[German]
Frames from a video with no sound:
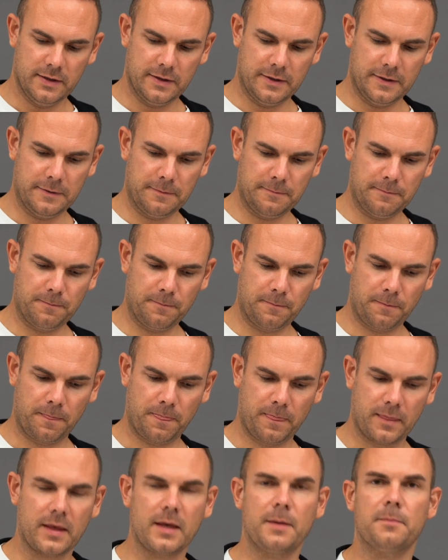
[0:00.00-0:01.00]
Ähm,
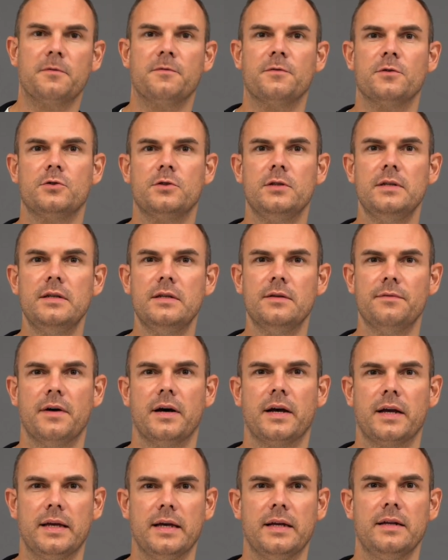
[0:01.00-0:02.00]
gibt es verschiedene
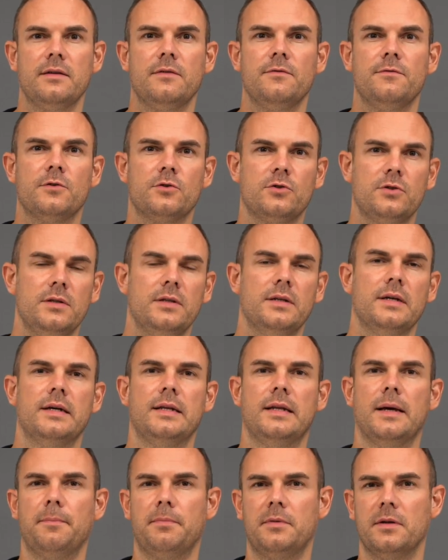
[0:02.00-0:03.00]
Varianten, verschiedene
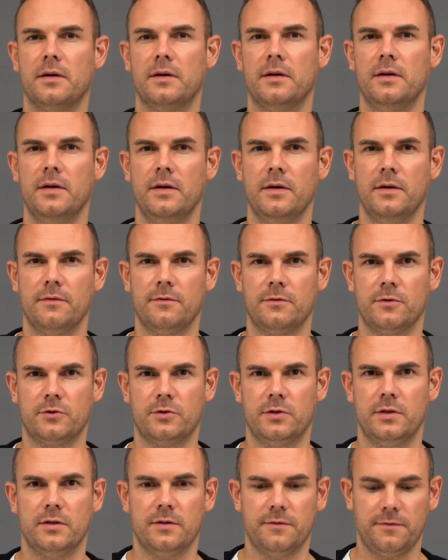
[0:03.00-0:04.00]
Adapter,
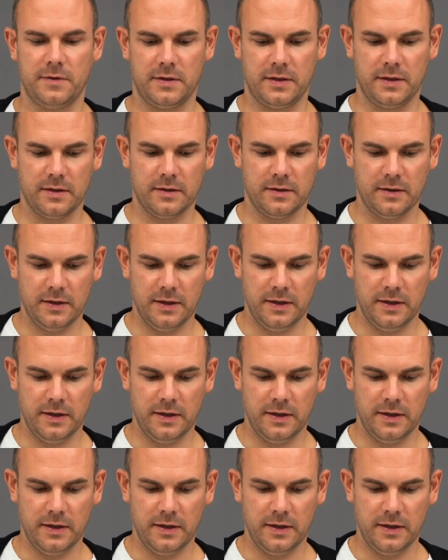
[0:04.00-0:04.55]
verschiedene für Dinge.